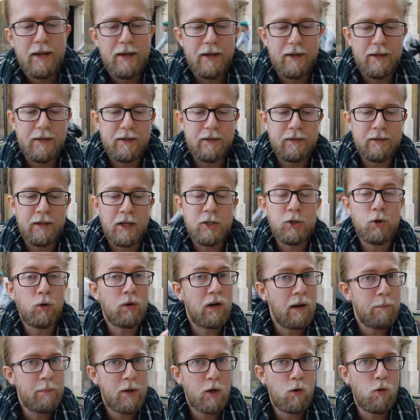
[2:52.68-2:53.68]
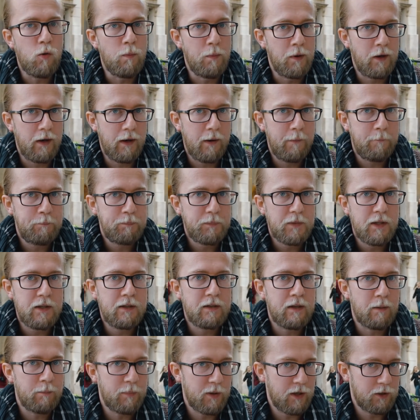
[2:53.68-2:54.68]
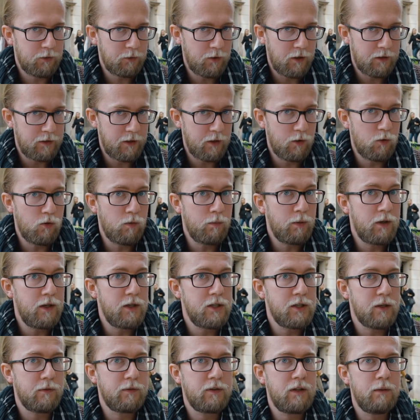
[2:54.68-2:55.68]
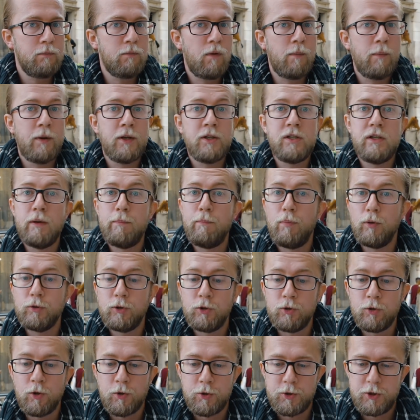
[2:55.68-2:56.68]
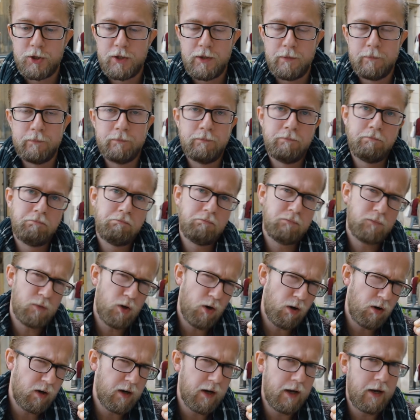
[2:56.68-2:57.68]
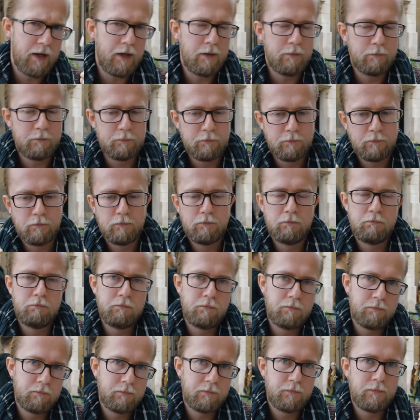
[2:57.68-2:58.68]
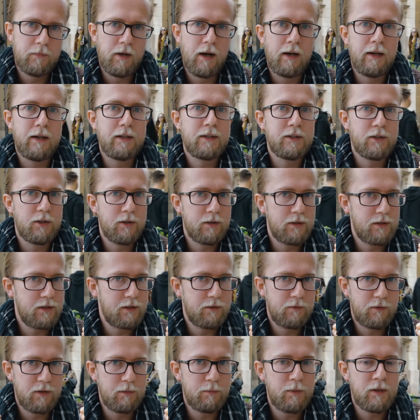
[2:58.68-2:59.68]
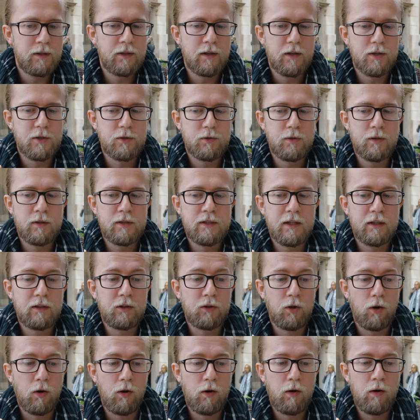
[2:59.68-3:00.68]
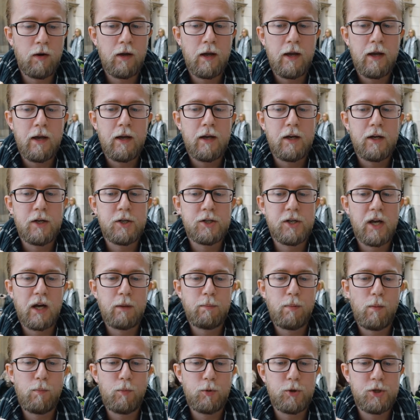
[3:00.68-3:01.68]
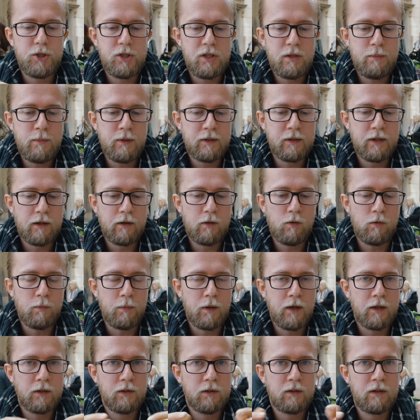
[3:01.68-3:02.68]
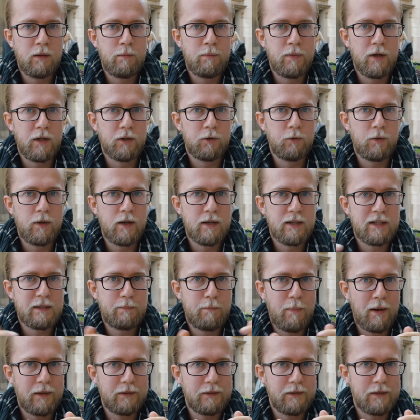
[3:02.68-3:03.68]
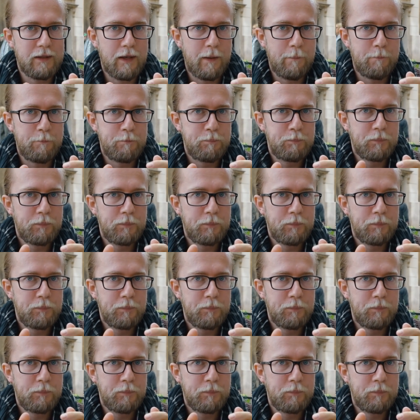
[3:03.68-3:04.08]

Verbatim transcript: E, naciągamy gumkę i temperatura tej gumki się w tym momencie podnosi. Ok, ale co jest w tym interesujące, to, że jak popuścimy tę gumkę, to temperatura spadnie.